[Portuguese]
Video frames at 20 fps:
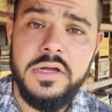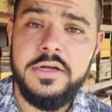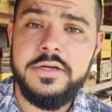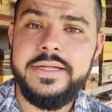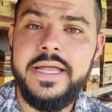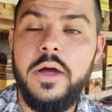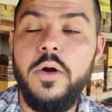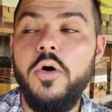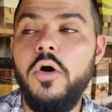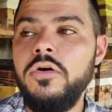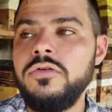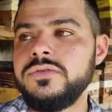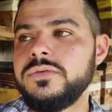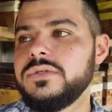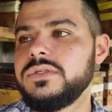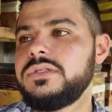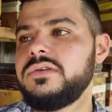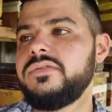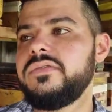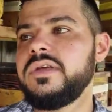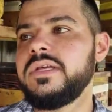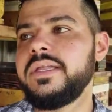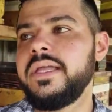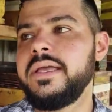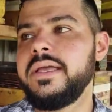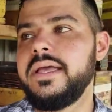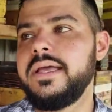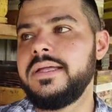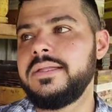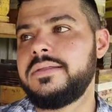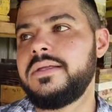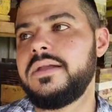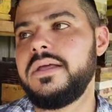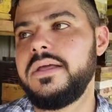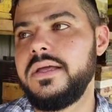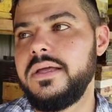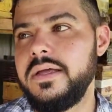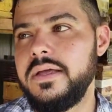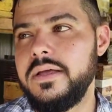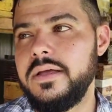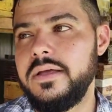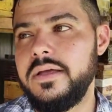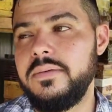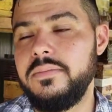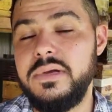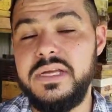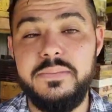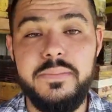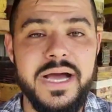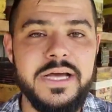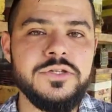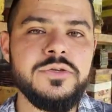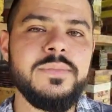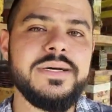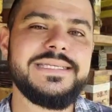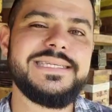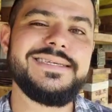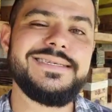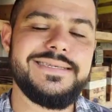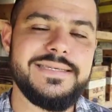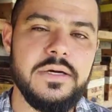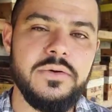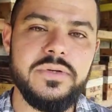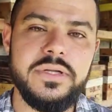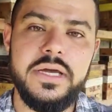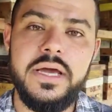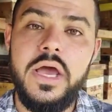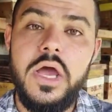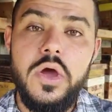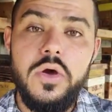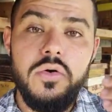Né? Outros dividem entre é, em mais uma seção, né?